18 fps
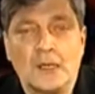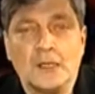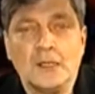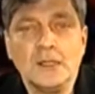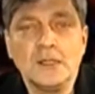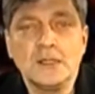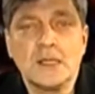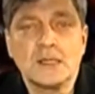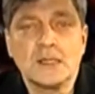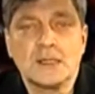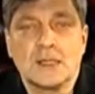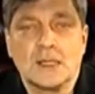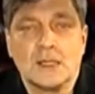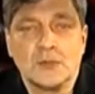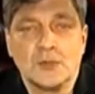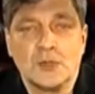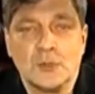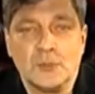Организация,
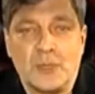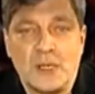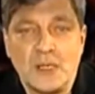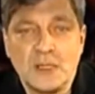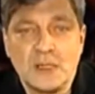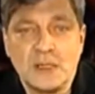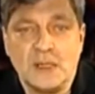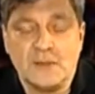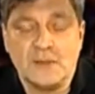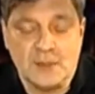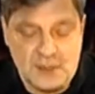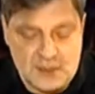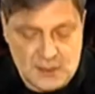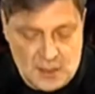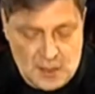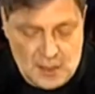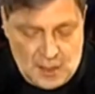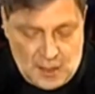которая
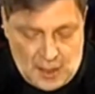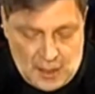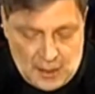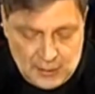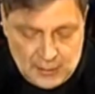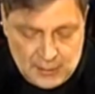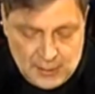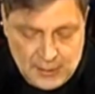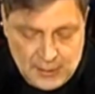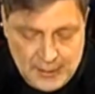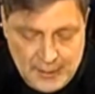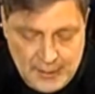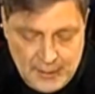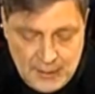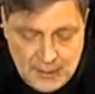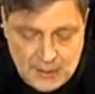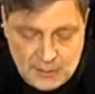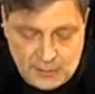прославилась
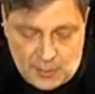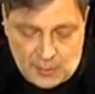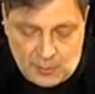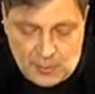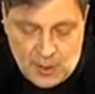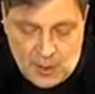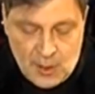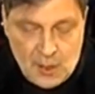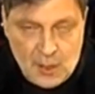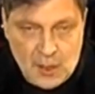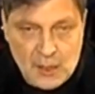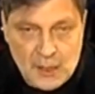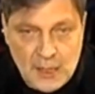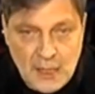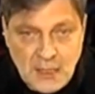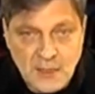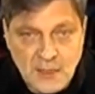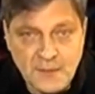алкоголизмом,
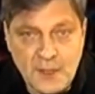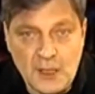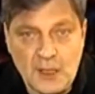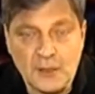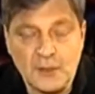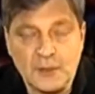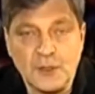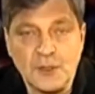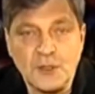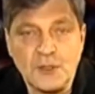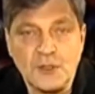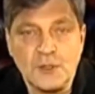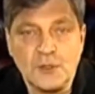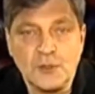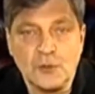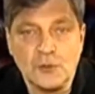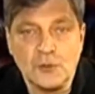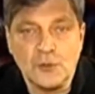
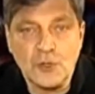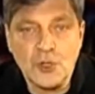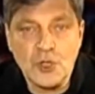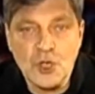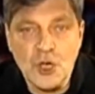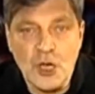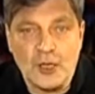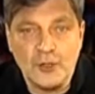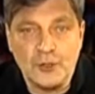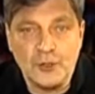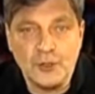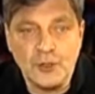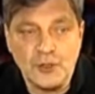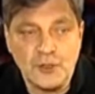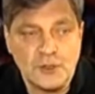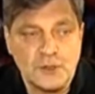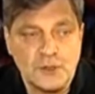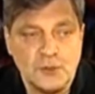развратностью,
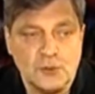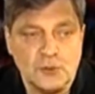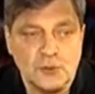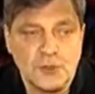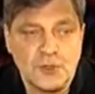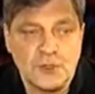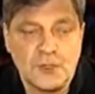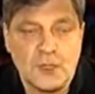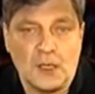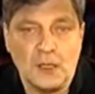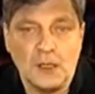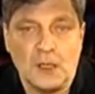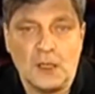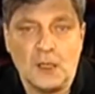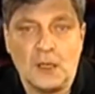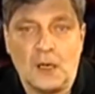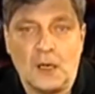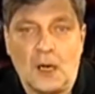жадностью,
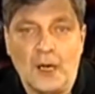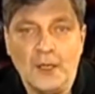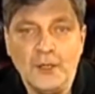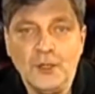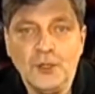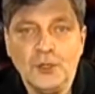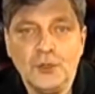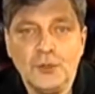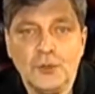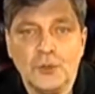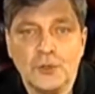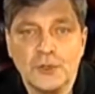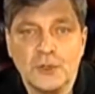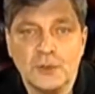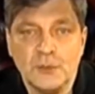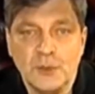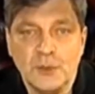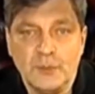стала
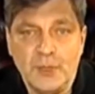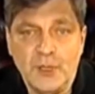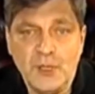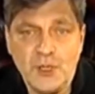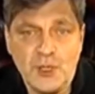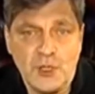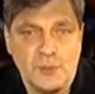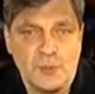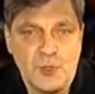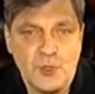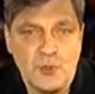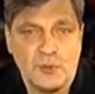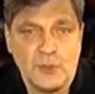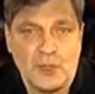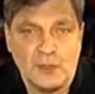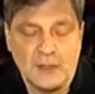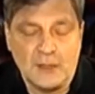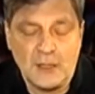анекдотом и притчей,
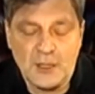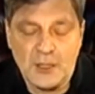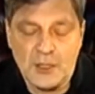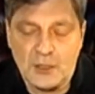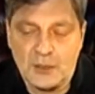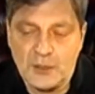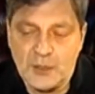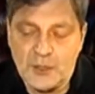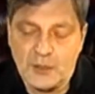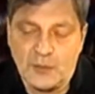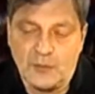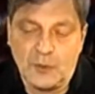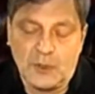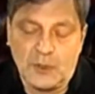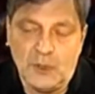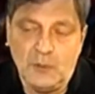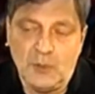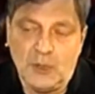почему-то она решила, что
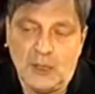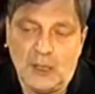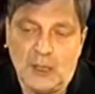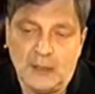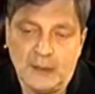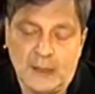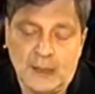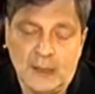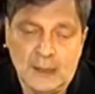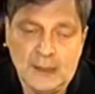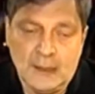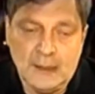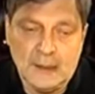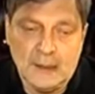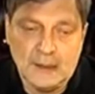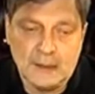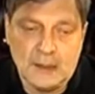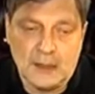вот именно она
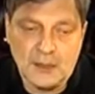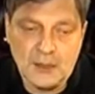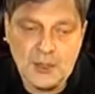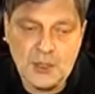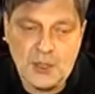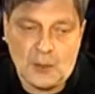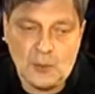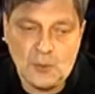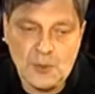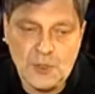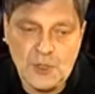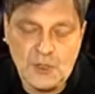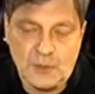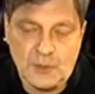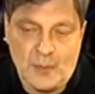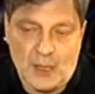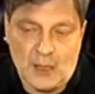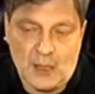должна учить